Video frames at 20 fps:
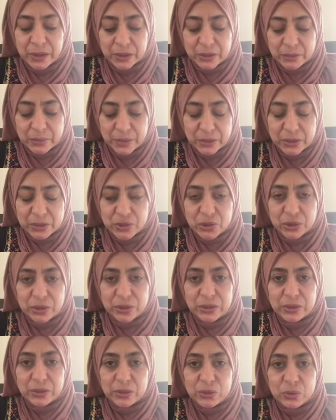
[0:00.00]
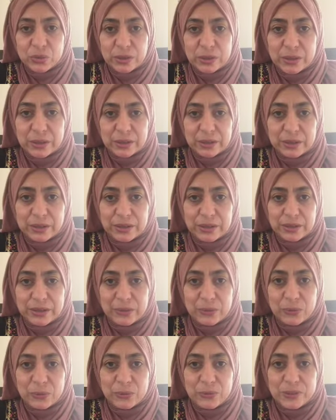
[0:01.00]
اتمنى ان شاء الله ان الكل
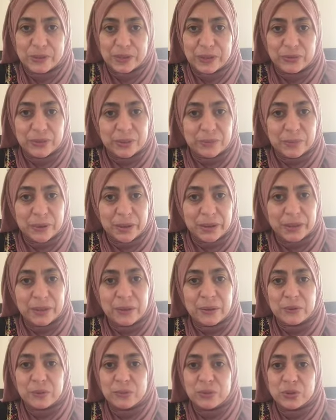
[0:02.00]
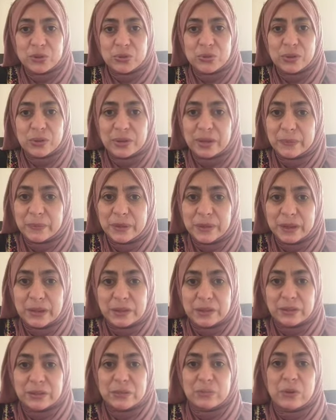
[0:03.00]
يكون مستفيد معانا بشكر الجميع
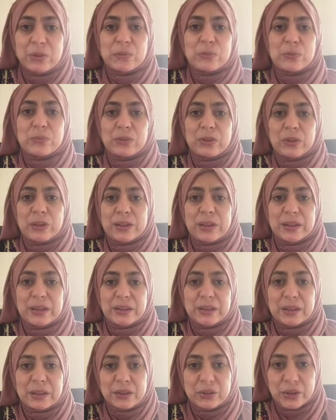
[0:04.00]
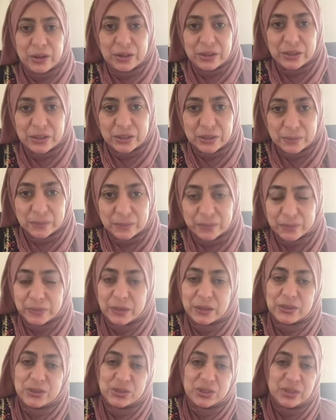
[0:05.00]
على انضمامكم للقناة هنا وعلى
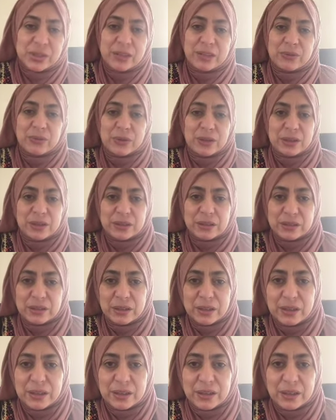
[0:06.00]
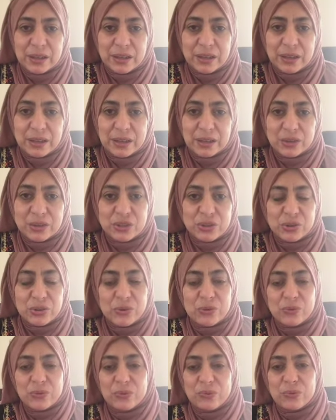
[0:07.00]
الشير وعلى
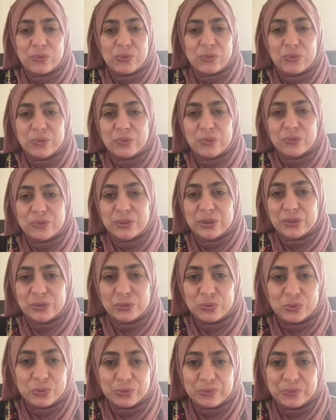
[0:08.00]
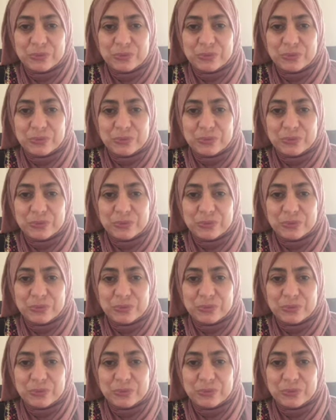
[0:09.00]
الاشتراك وان انتوا